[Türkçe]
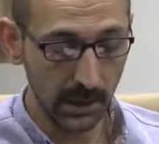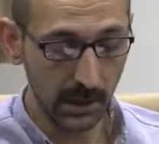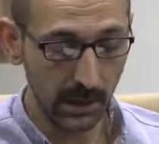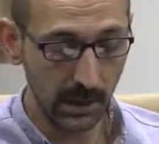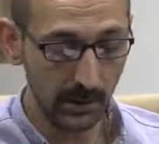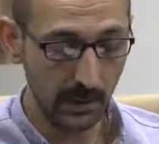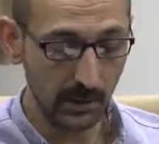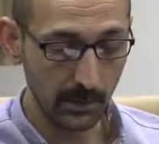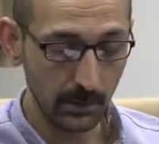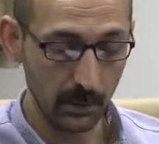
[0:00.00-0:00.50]

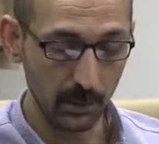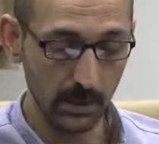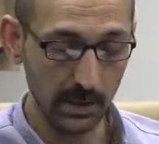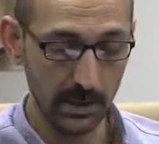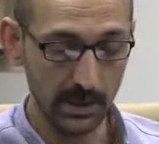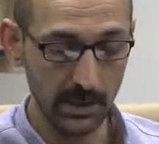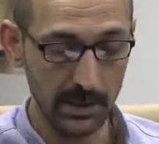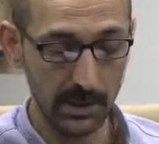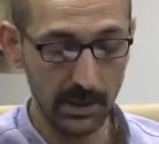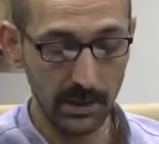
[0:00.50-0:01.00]
Ama bununla
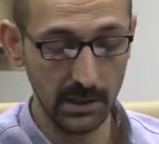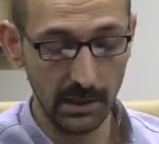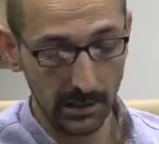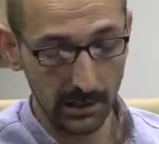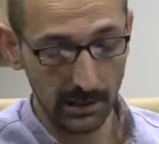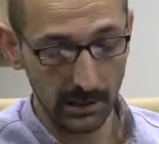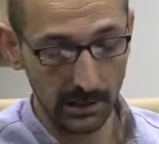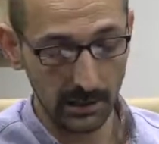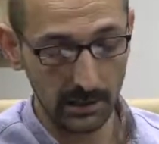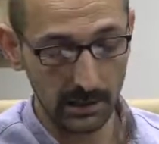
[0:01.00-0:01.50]
ilgili
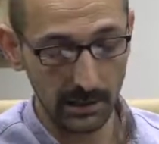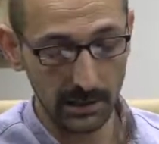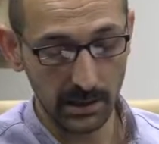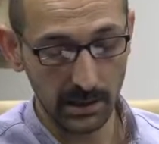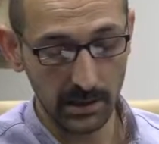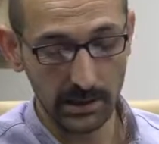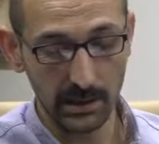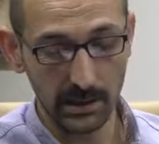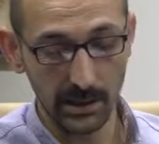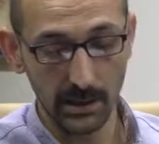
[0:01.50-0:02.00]
e,
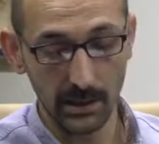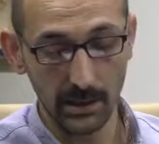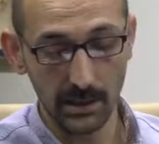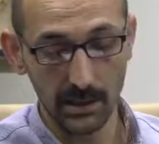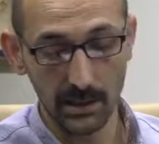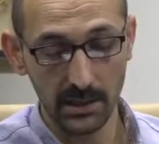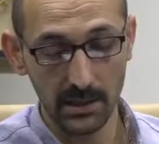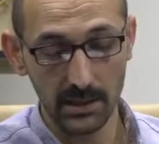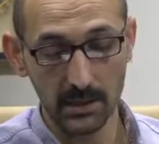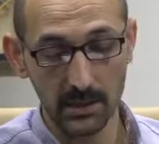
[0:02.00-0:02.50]
nedense
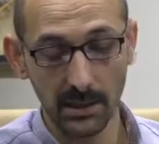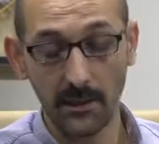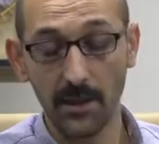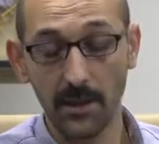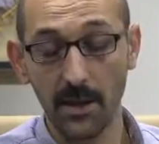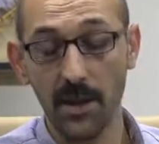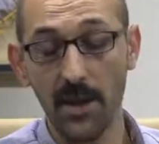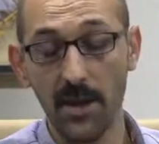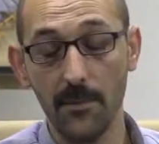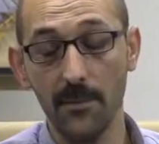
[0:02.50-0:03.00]

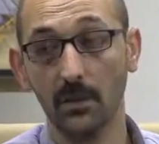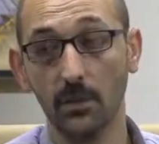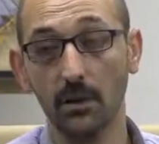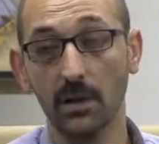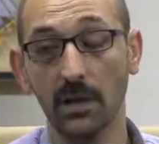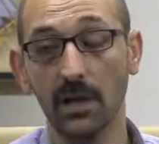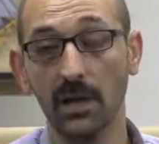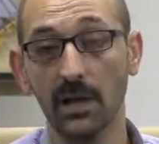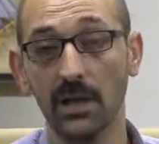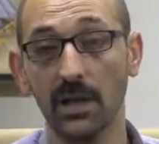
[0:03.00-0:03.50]
insanlar hep
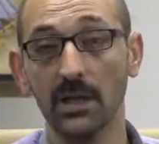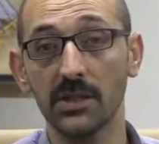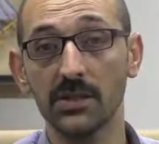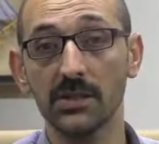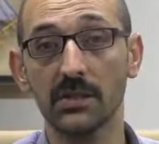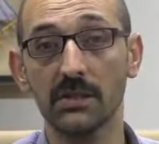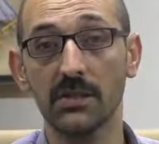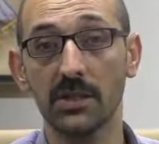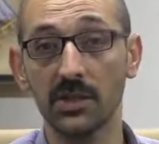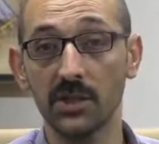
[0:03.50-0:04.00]
kolaya
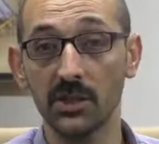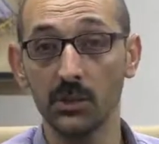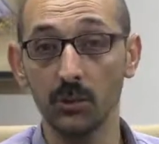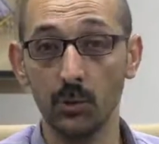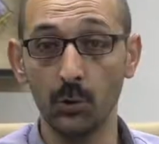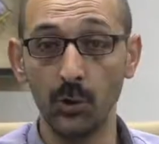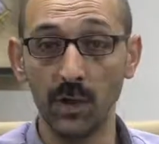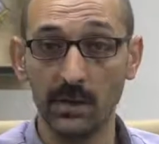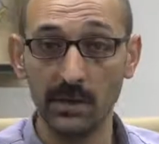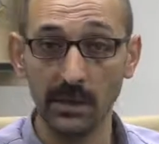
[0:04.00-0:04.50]
kaçtıkları için
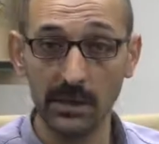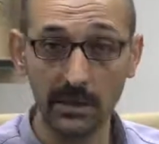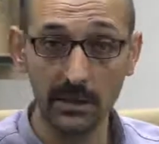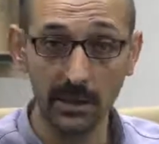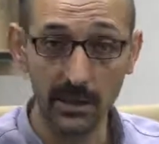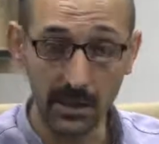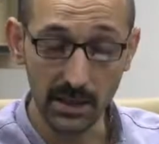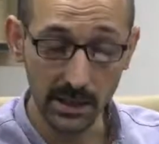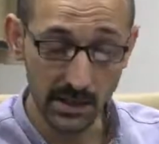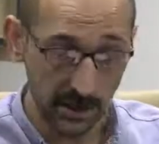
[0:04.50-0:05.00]

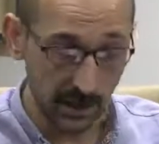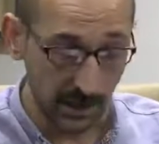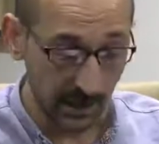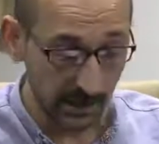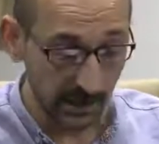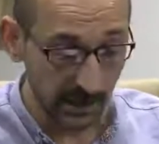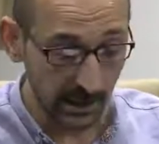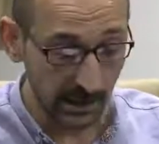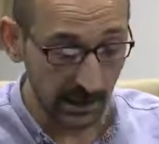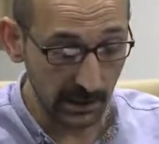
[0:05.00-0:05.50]
ürettikleri
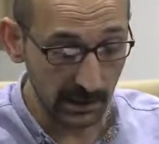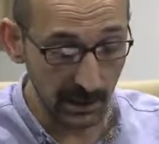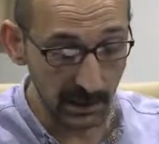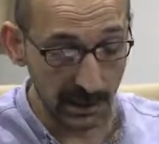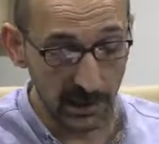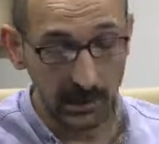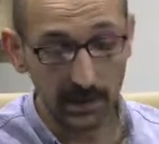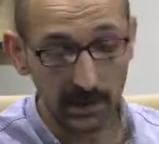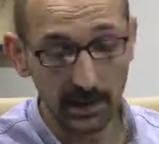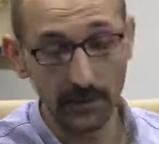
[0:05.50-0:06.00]
içeriklerden
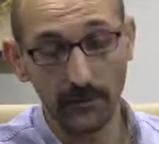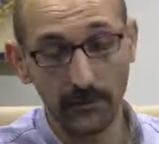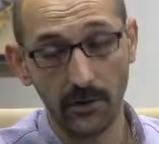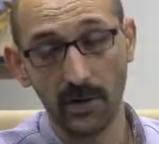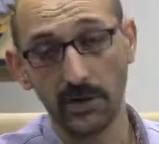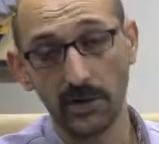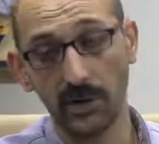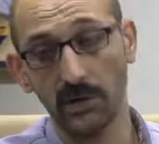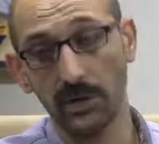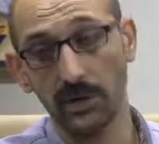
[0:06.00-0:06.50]
telif
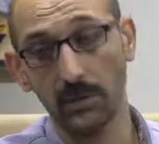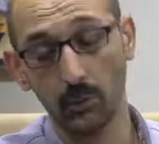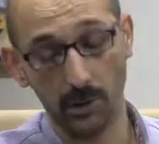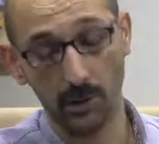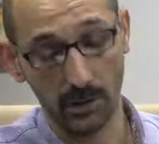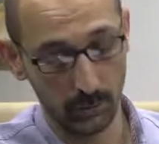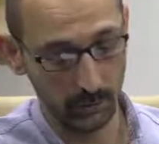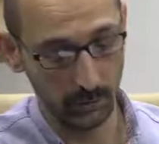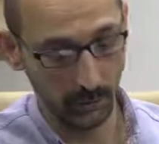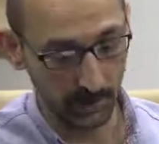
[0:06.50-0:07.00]
haklarına
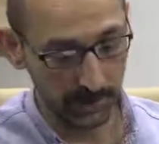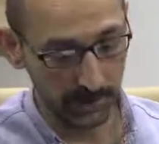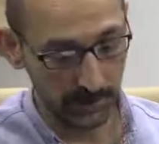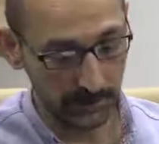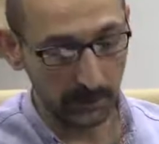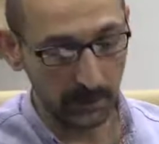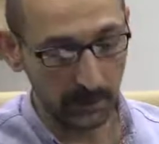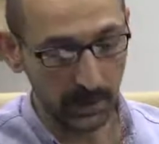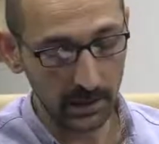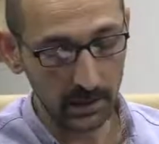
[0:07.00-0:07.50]
bulaşıyorlar.
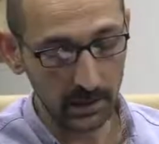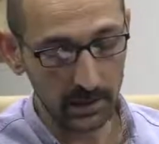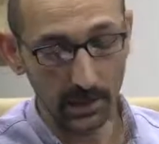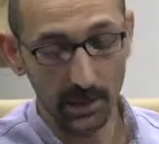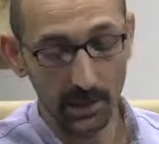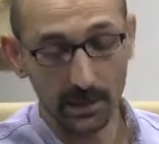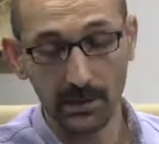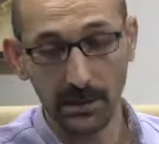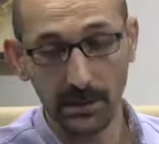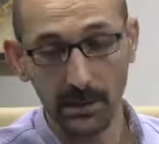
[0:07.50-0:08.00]
Peki
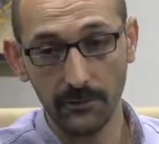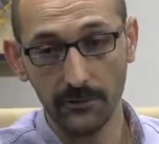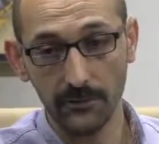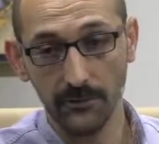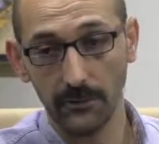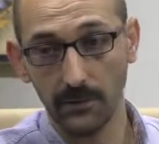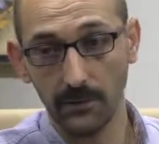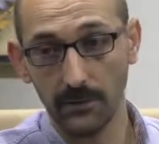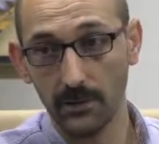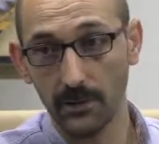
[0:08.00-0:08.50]

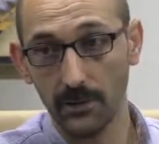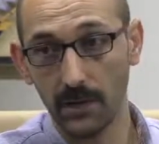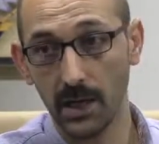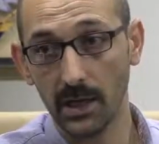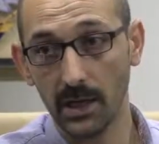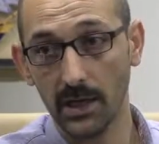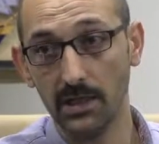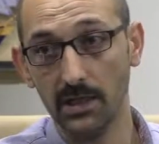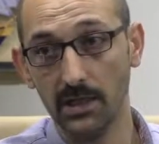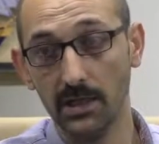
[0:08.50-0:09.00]
telif
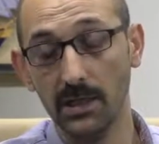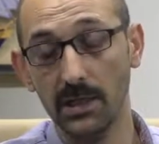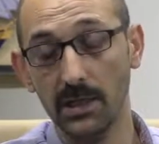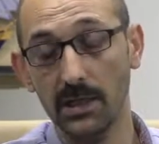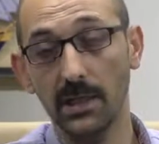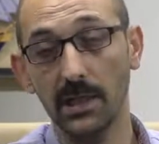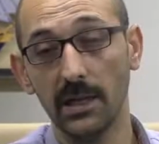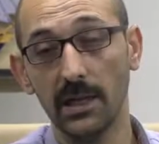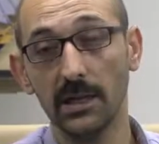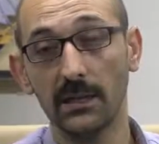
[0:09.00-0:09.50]
hakkını
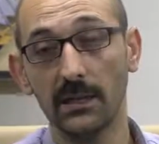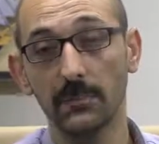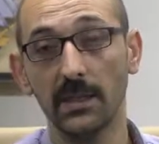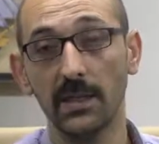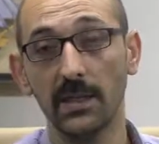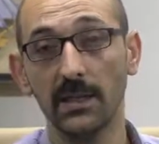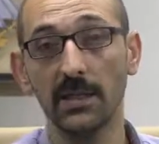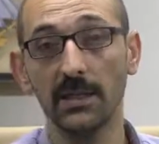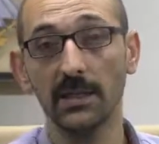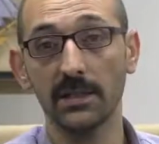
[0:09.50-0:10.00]
ihlal
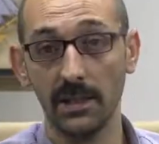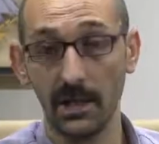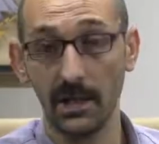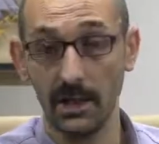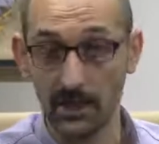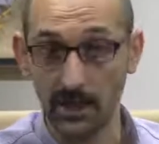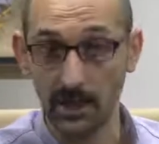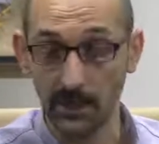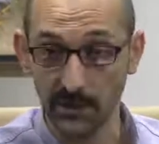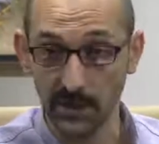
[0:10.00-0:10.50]
etmeden nasıl
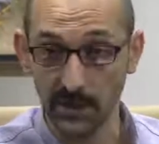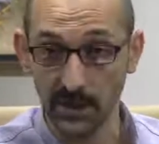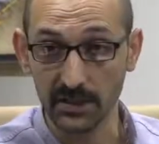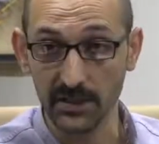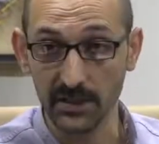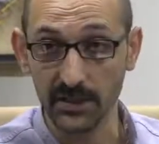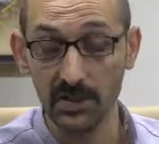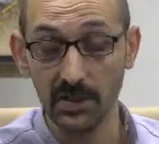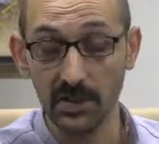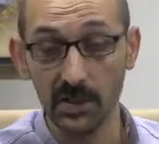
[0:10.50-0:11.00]
yayın
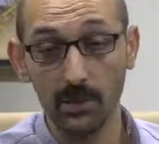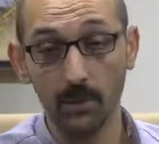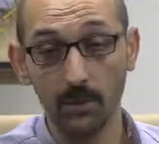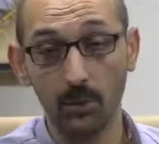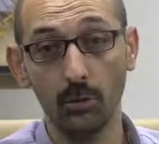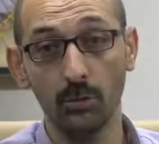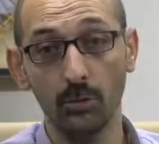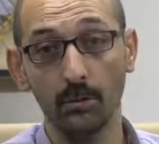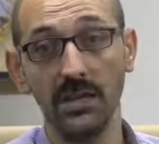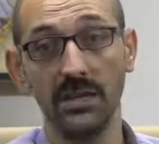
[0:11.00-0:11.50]
yapacaksınız?
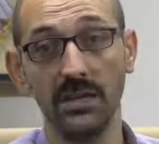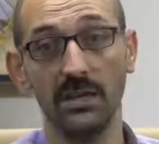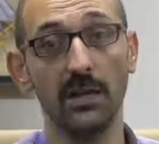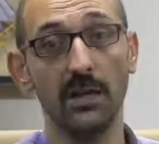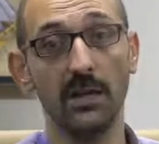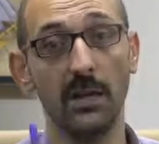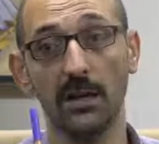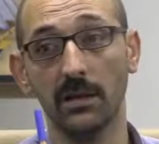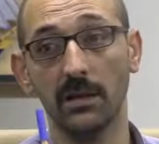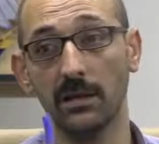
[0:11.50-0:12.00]
Bunun bir
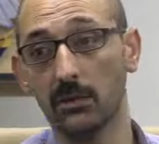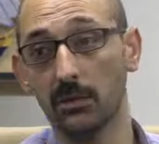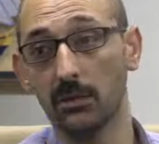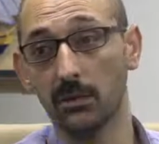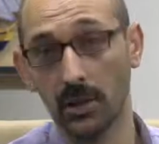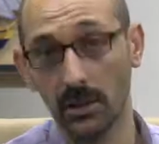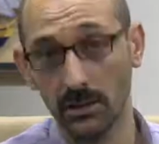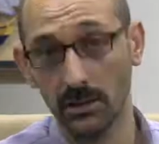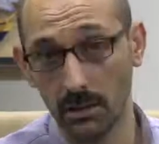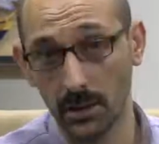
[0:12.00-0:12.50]
tane altın
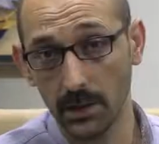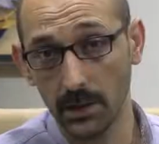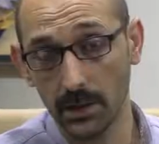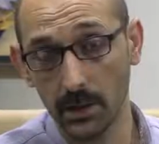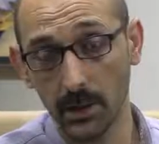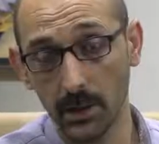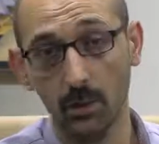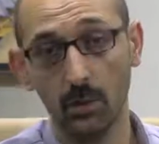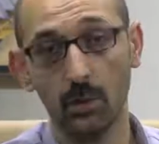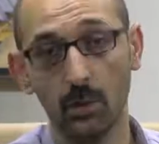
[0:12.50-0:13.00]
kuralı var.
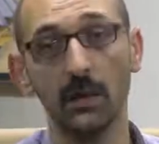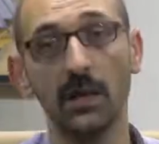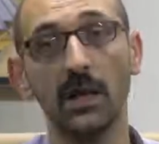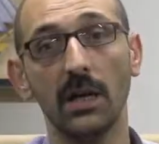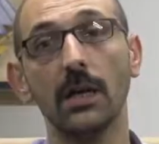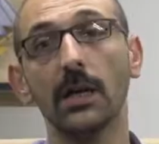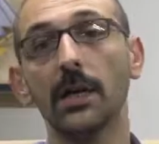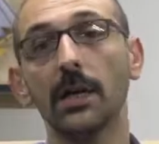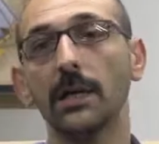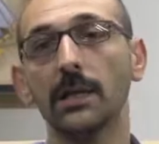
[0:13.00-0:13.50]
O
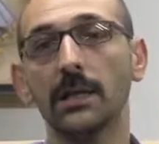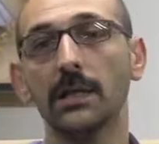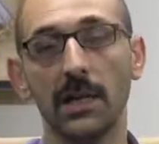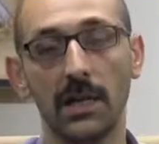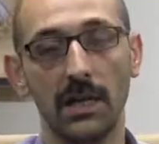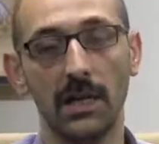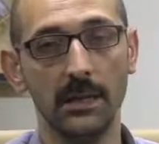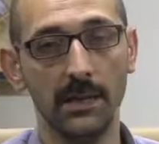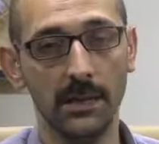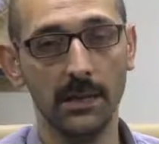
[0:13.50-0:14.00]
da
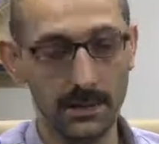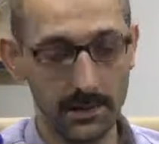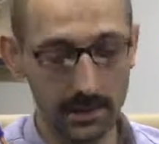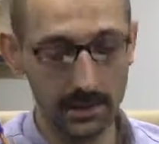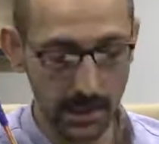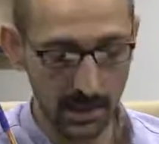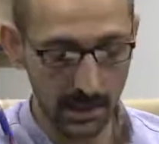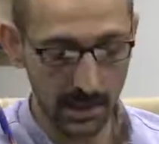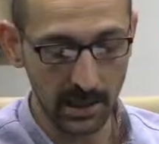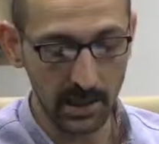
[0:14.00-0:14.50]

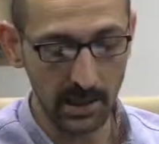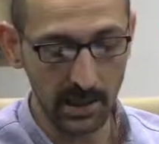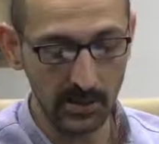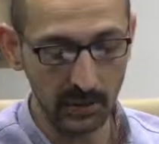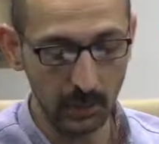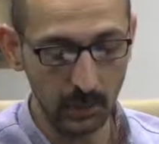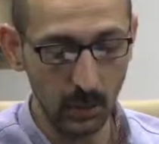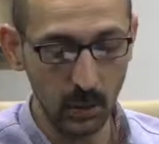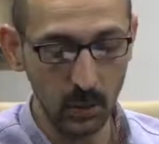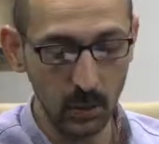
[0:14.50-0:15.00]
kendinize
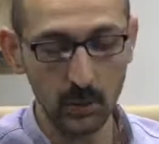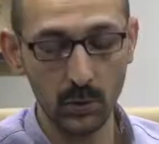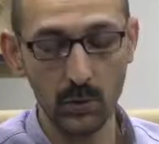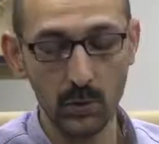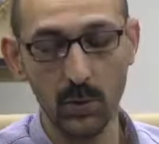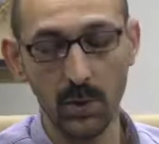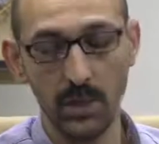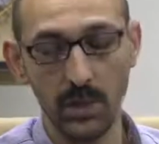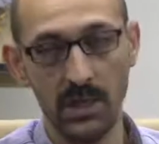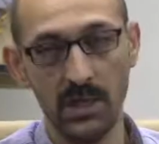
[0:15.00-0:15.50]
ait
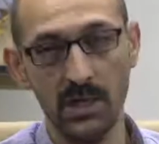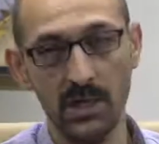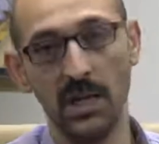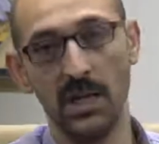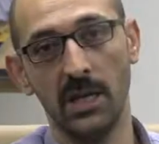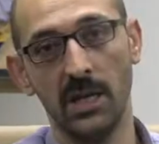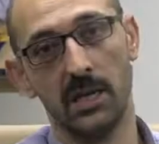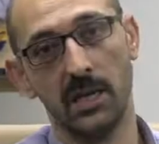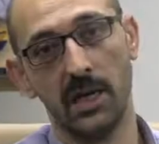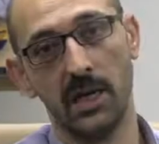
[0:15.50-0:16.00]
özgün
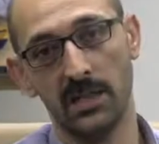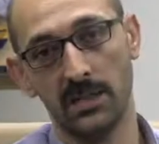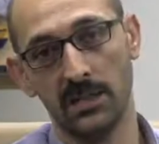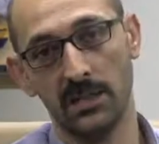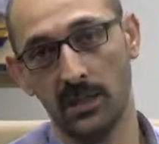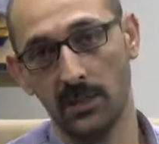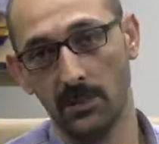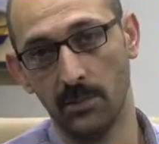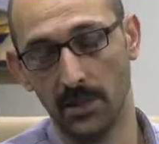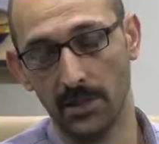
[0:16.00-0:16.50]
içerik
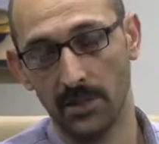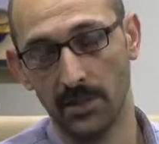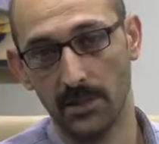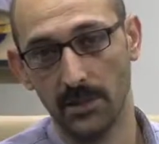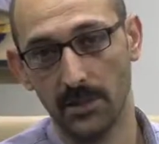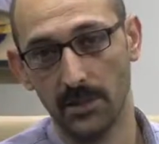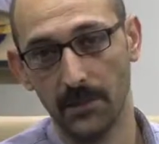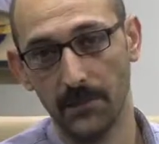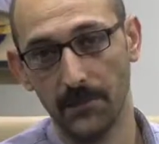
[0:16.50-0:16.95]
hazırlamanız.